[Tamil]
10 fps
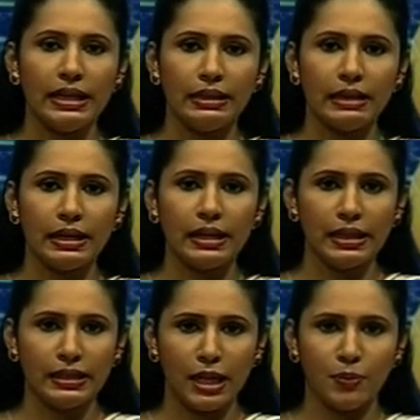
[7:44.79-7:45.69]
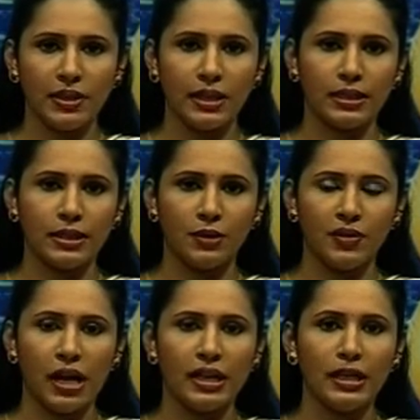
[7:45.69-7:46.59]
இயந்திரங்களை இணைப்பதற்கு
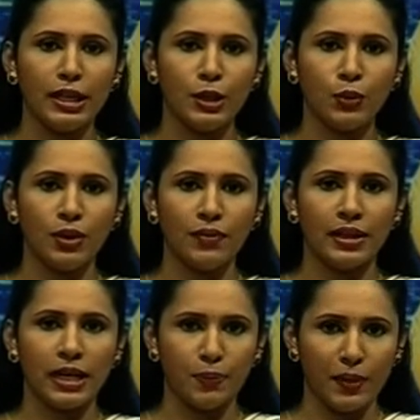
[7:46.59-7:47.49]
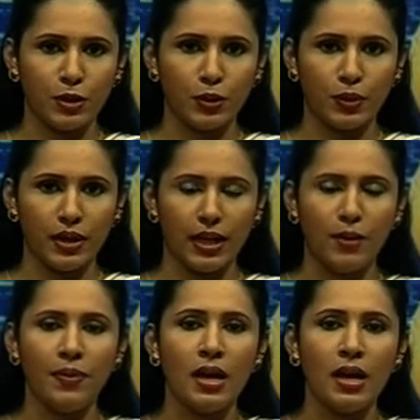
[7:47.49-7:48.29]
தேவையான நிதியுதவிகளை பெற்றுக்கொள்ள